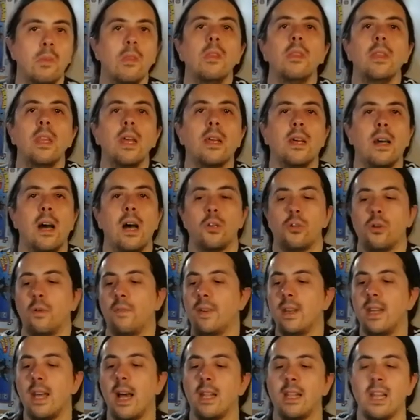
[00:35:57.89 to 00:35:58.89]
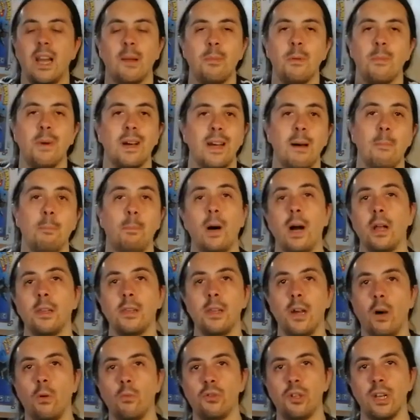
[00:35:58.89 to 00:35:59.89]
Nel caso finiate la prima
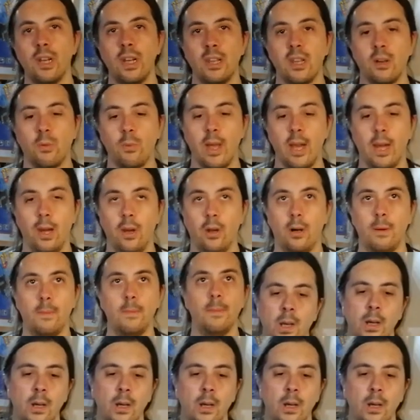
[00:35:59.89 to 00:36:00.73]
campagna userete quello.